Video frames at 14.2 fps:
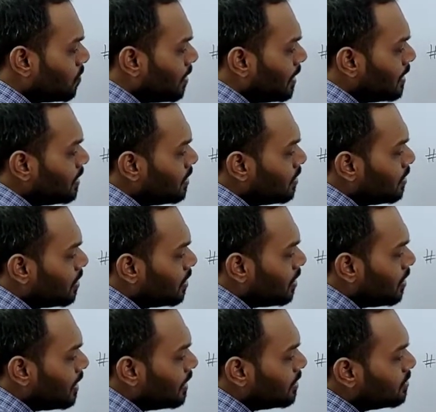वाई
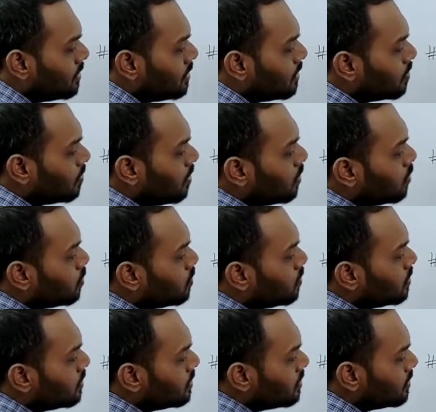लेस देन इक्वल टू
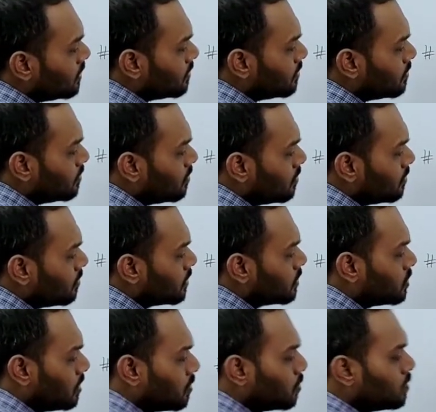सिक्स
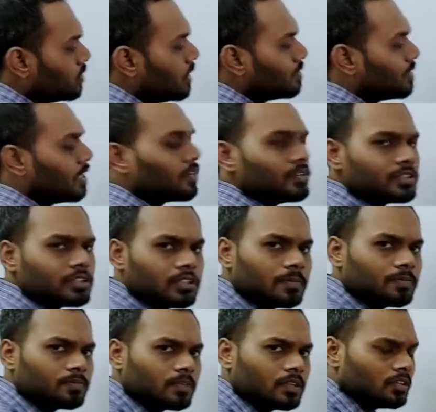सिक्सटीन कुछ ऐसा इक्वेशन
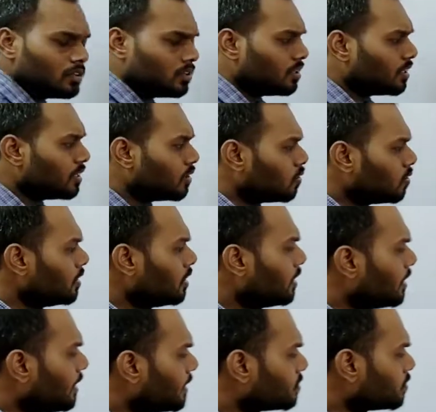है तो ज़रा देखो
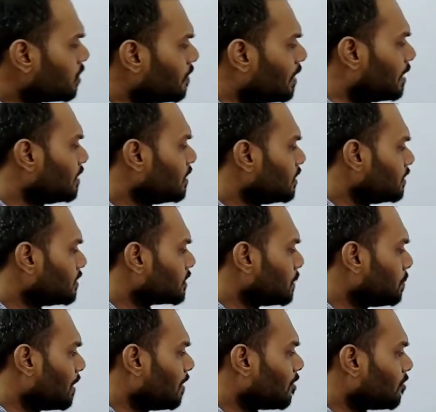एक्स और वाई इसकी
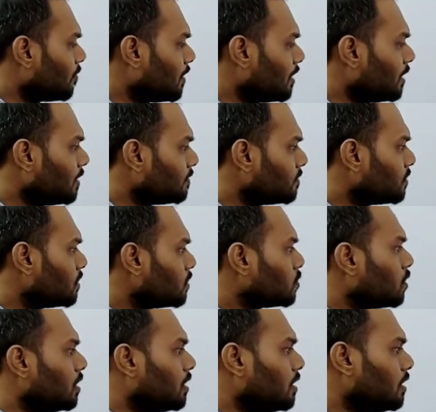पावर वन है
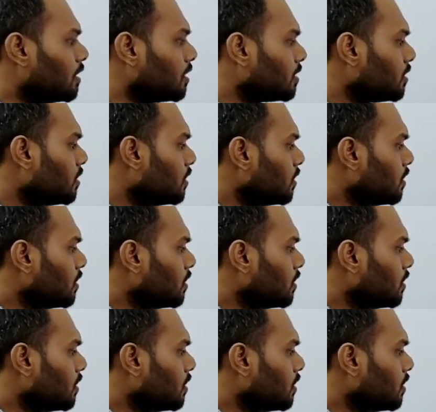तो लीनियर